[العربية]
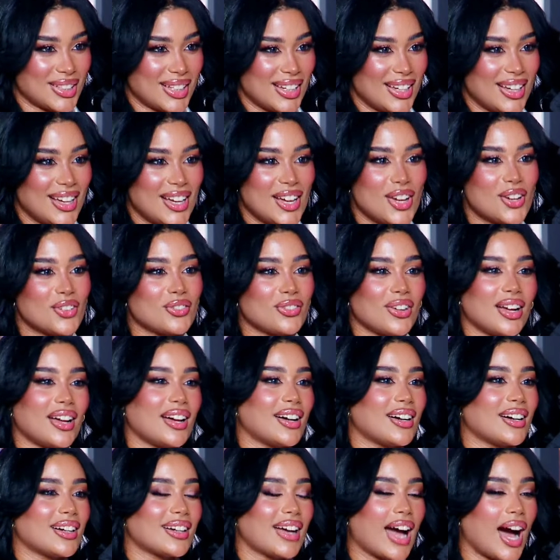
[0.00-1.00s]
صحيح
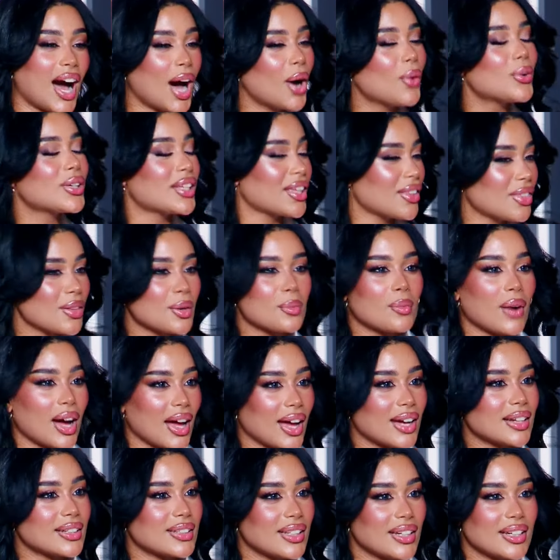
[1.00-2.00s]
فاحاول كثر
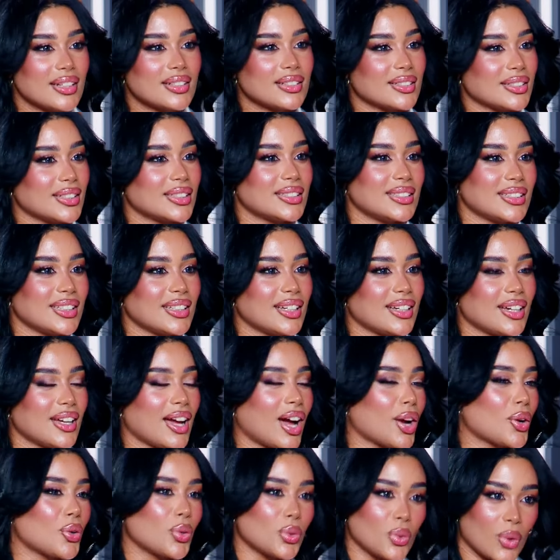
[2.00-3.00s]
ما اقدر
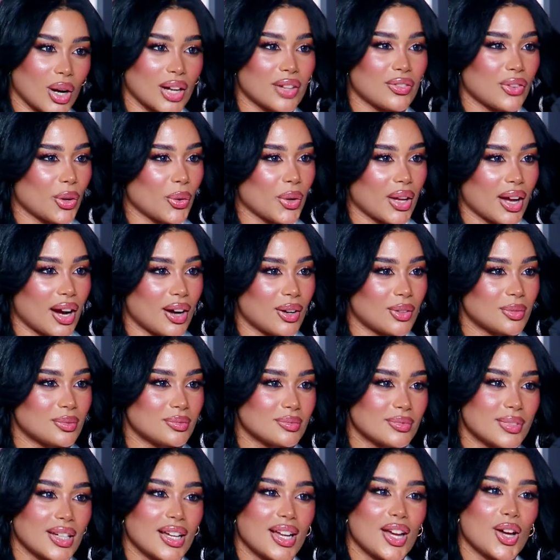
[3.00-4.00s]
اني اكون واقفه
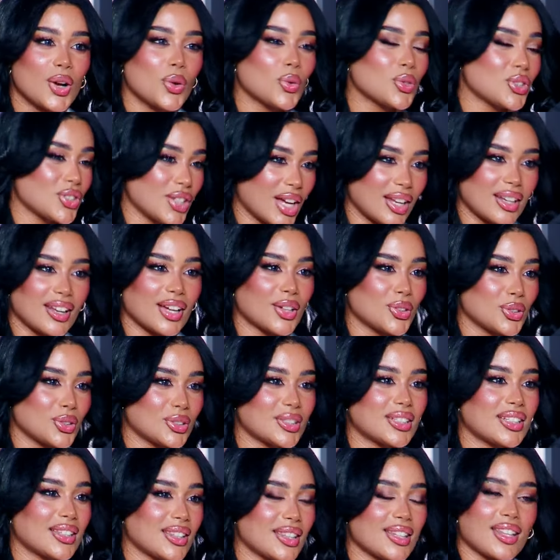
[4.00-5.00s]
وياهم وان شاء الله
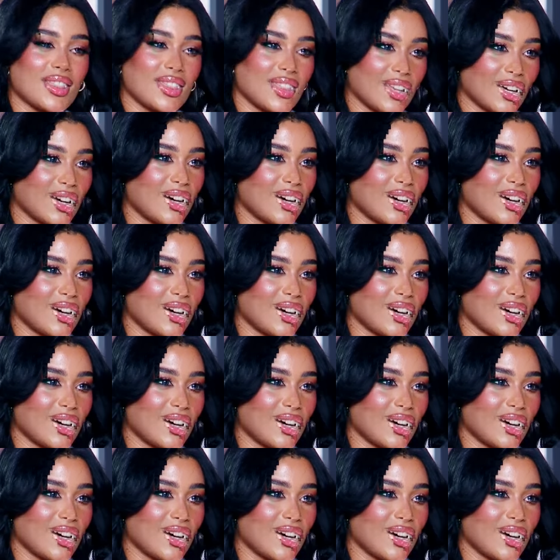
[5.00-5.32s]
اكون قد الثقه